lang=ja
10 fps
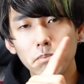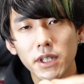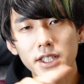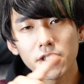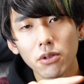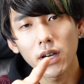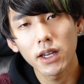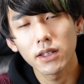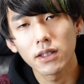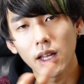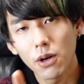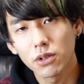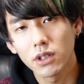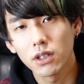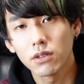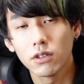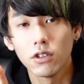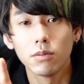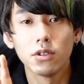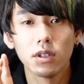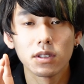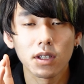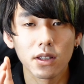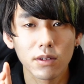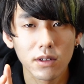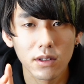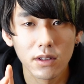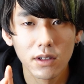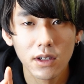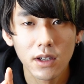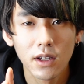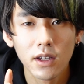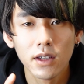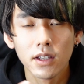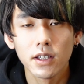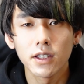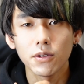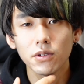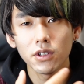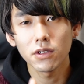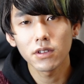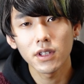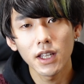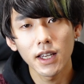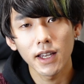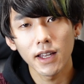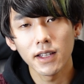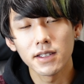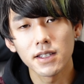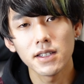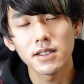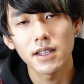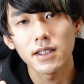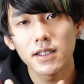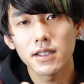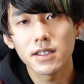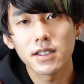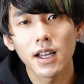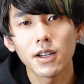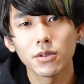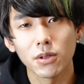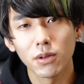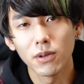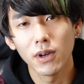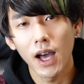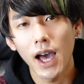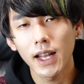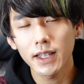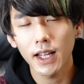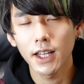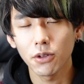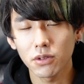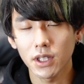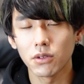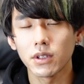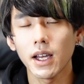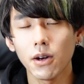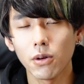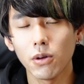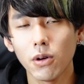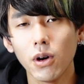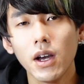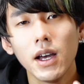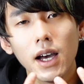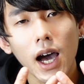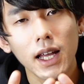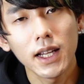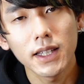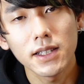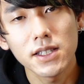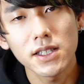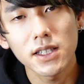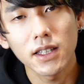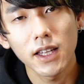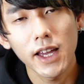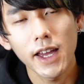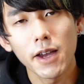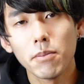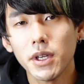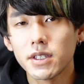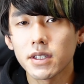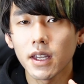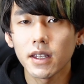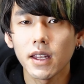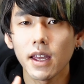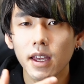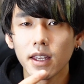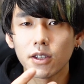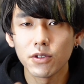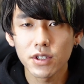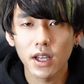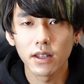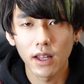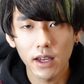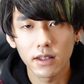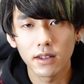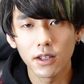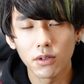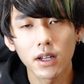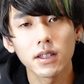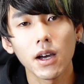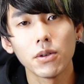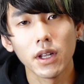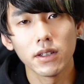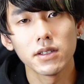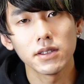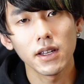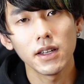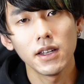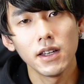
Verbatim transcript: 道と書いてタオっていう風に読むんですけど、人によって全然違うと。あなたにとってのタオを、あなた自身で見つけていくしかないっていうのがタオなんですね。